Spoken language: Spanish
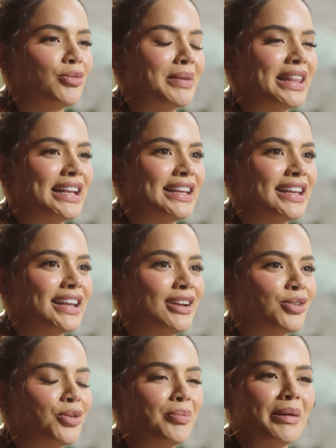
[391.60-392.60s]
o me delineen
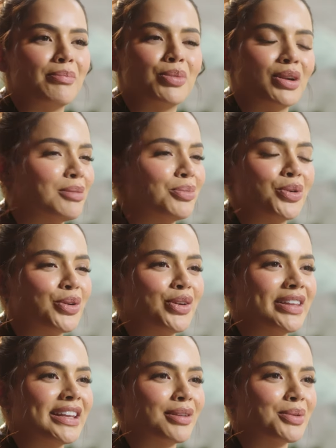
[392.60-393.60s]
el ojo me pone
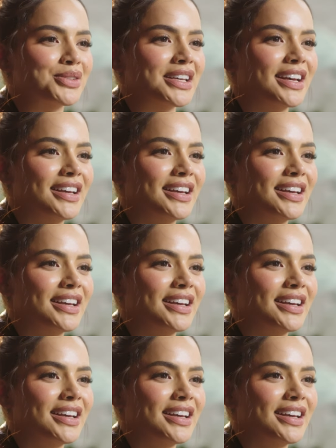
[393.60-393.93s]
muy nerviosa.